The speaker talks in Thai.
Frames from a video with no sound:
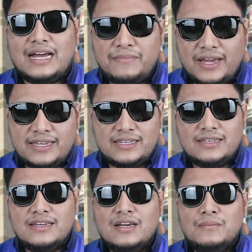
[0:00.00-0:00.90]
ทำให้
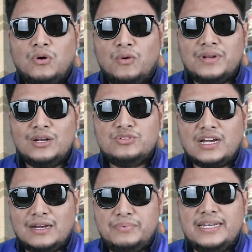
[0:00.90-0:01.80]
ผมได้รู้
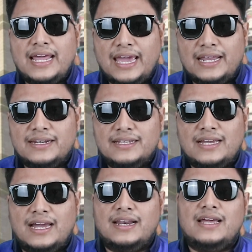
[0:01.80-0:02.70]
จักกับพี่แดนใน
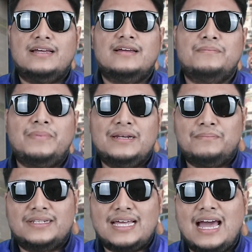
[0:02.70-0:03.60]
ฐานะเป็น
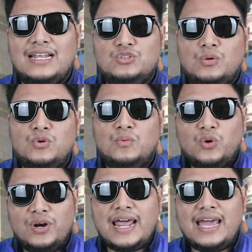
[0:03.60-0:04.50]
ประธานชมรม
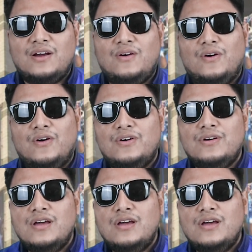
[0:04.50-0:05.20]
คนแรกของ